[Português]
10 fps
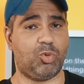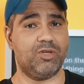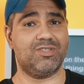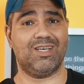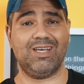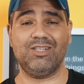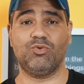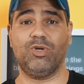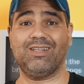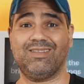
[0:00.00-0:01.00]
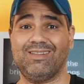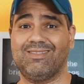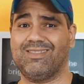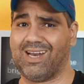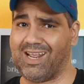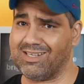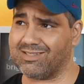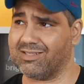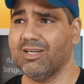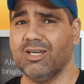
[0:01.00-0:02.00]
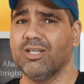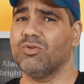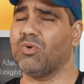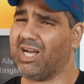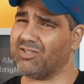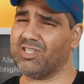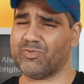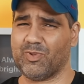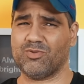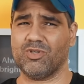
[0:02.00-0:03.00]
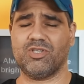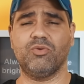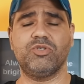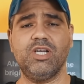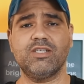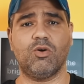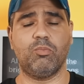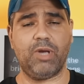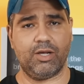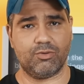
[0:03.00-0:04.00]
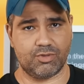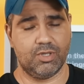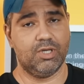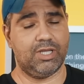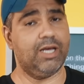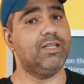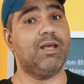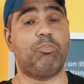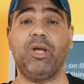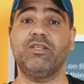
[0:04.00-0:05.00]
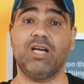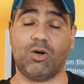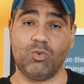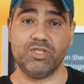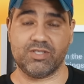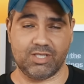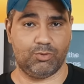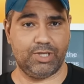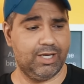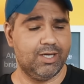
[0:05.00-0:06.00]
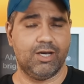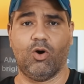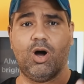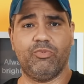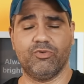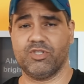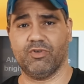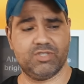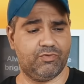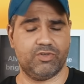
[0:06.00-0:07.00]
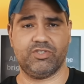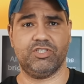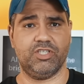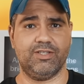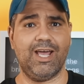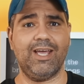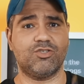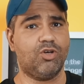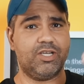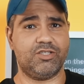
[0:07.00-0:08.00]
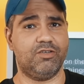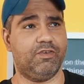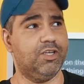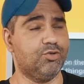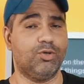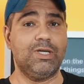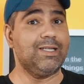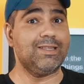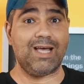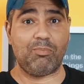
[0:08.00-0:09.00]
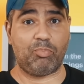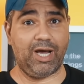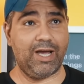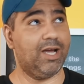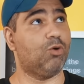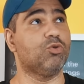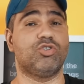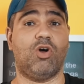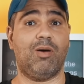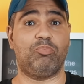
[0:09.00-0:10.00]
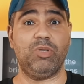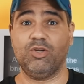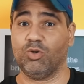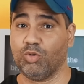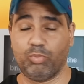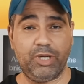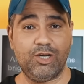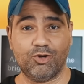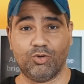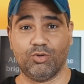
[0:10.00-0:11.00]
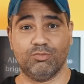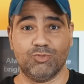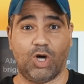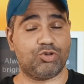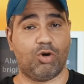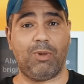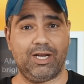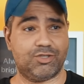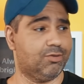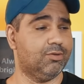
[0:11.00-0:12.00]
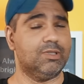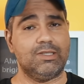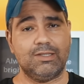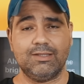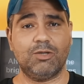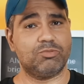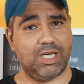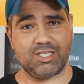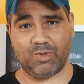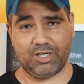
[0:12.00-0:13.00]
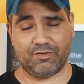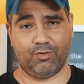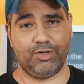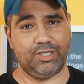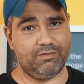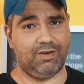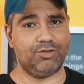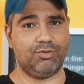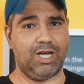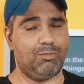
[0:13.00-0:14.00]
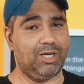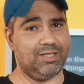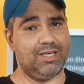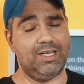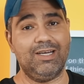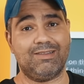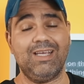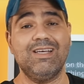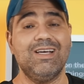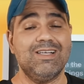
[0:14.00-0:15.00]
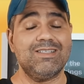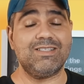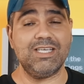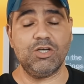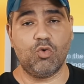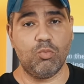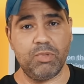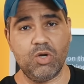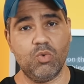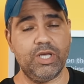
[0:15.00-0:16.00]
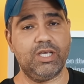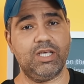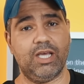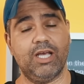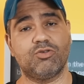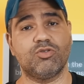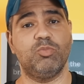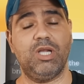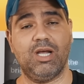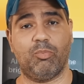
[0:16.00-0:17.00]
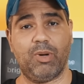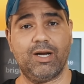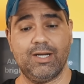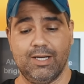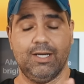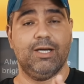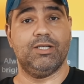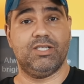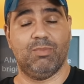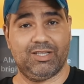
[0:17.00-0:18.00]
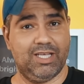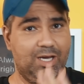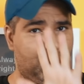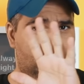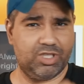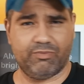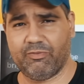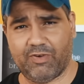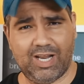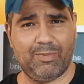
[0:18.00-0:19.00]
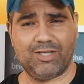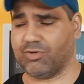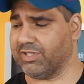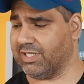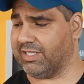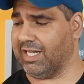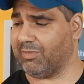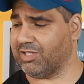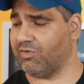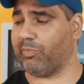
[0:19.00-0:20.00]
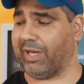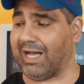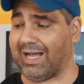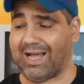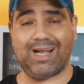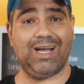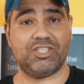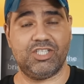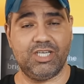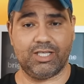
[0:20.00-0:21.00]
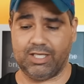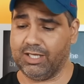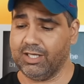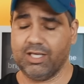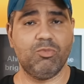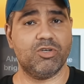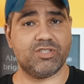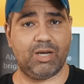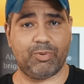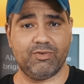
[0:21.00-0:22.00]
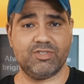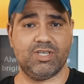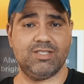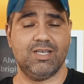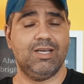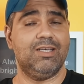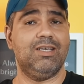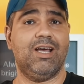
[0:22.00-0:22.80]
pode ser que ele dure até três no caso das pessoas que utilizam menos, tá? E depende da condição, né? Óbvio, se você for assistir 10 horas de vídeo na praia com o sol a pino, no brilho no, no automático, não tem smartphone que vá durar a bateria. Ele tem 5.500 mAh de bateria. Bom, já vamos falar mais coisas dele, mas vou pegar a caixinha aqui e mostrar para vocês que